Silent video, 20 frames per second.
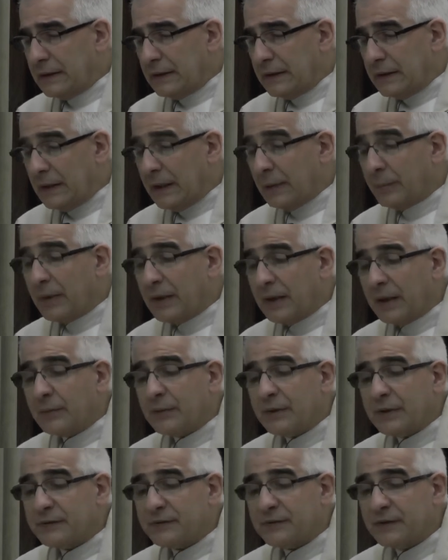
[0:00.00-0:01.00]
Y la
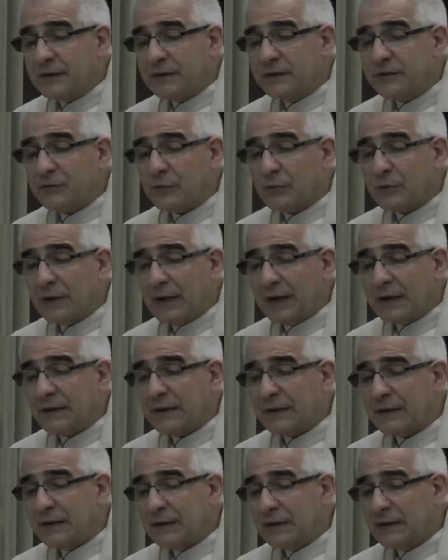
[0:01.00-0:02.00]
palabra se hizo
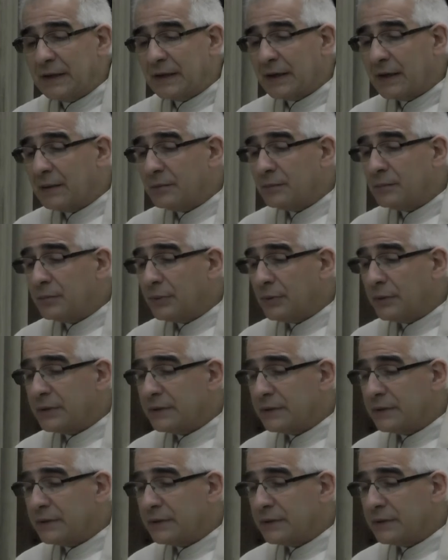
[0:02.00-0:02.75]
carne y acampó